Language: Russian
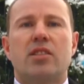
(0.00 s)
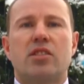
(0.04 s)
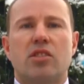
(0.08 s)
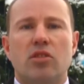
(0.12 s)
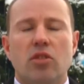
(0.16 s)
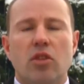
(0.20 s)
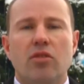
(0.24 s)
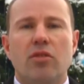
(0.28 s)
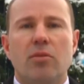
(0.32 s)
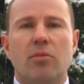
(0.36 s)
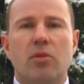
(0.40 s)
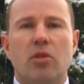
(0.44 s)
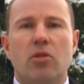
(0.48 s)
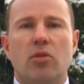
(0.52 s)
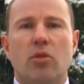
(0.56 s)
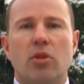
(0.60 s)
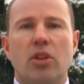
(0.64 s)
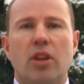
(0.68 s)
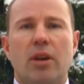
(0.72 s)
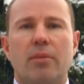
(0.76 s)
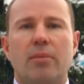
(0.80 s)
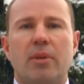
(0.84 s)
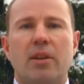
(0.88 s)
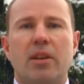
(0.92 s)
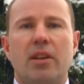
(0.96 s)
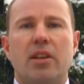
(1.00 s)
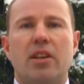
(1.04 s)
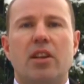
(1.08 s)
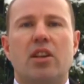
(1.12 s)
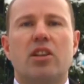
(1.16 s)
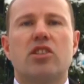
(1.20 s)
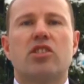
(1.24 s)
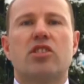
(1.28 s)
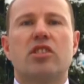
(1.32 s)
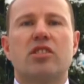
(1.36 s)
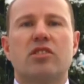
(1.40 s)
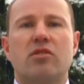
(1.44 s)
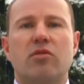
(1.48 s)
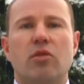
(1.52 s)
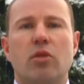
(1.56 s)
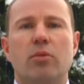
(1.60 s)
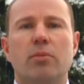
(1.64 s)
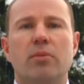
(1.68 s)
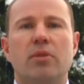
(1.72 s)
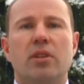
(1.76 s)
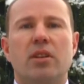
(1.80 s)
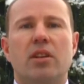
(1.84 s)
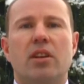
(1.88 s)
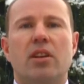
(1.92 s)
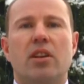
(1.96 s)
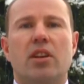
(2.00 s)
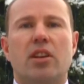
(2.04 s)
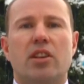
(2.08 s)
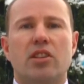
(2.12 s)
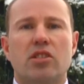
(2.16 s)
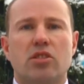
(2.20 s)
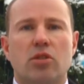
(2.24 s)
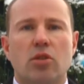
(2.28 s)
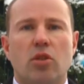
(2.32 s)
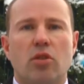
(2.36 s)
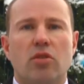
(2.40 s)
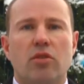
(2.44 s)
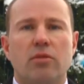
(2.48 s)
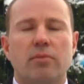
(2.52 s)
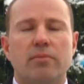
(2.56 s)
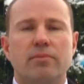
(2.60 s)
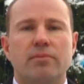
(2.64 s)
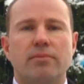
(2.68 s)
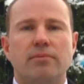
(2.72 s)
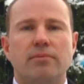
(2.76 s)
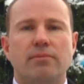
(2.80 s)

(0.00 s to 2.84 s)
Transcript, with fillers: С Новым годом и Рождеством Христовым!